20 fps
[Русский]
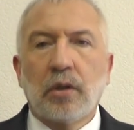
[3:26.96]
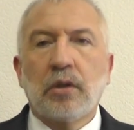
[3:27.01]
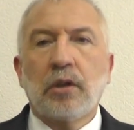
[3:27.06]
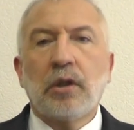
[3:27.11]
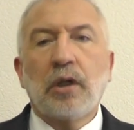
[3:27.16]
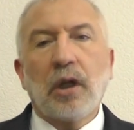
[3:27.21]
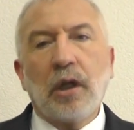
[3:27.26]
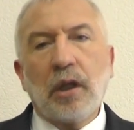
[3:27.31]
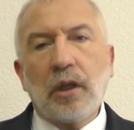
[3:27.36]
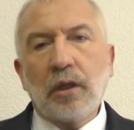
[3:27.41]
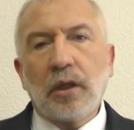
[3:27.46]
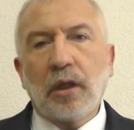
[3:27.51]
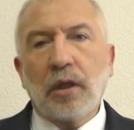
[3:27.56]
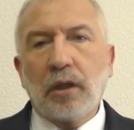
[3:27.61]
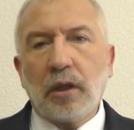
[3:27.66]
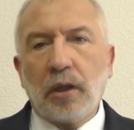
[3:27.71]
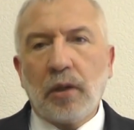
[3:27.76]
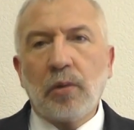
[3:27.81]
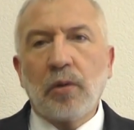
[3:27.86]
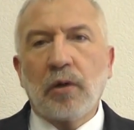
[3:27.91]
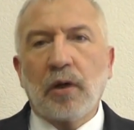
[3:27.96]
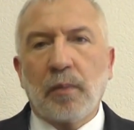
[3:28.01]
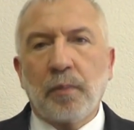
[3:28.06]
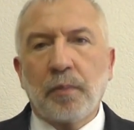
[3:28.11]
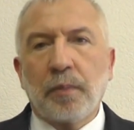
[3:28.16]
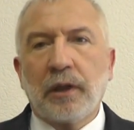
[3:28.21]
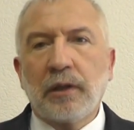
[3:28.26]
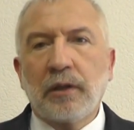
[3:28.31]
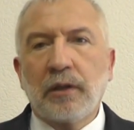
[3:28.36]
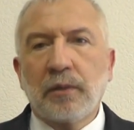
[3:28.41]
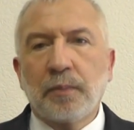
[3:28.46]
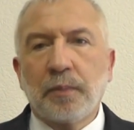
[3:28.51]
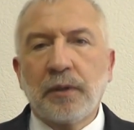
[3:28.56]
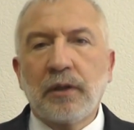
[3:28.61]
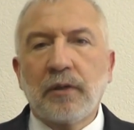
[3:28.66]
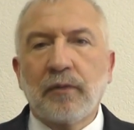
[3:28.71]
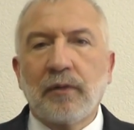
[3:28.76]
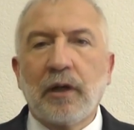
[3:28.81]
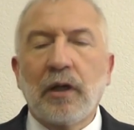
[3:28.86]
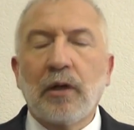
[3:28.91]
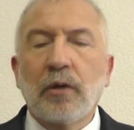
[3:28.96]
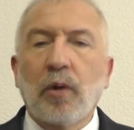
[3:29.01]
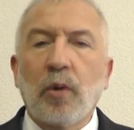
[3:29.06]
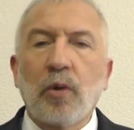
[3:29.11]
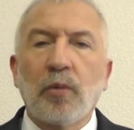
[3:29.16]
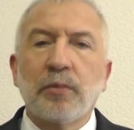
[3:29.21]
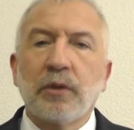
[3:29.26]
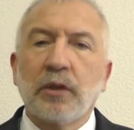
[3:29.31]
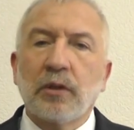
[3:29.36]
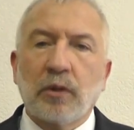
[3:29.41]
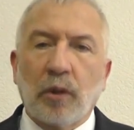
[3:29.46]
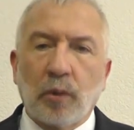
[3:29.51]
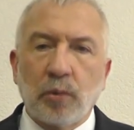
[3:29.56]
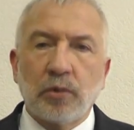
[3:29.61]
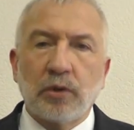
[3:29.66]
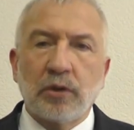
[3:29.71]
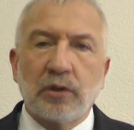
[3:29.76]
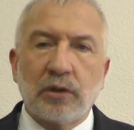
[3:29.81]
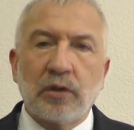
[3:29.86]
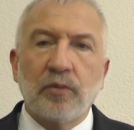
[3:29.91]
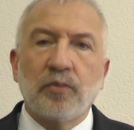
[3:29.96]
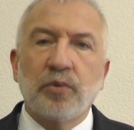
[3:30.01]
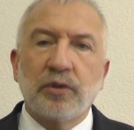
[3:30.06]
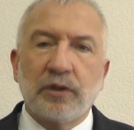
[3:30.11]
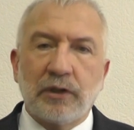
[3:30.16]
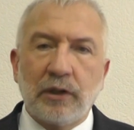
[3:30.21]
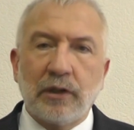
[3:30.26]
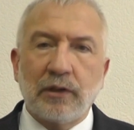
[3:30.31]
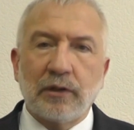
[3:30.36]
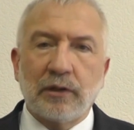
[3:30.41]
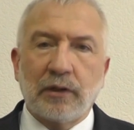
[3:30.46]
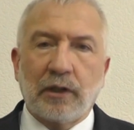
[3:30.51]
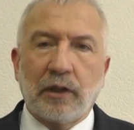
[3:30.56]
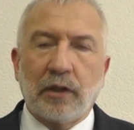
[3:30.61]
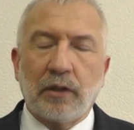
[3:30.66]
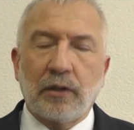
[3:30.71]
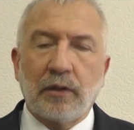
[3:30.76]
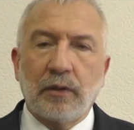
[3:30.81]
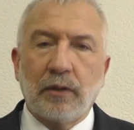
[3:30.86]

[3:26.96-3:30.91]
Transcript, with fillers: Ирина и ее компания испытывали огромные трудности в Усинске.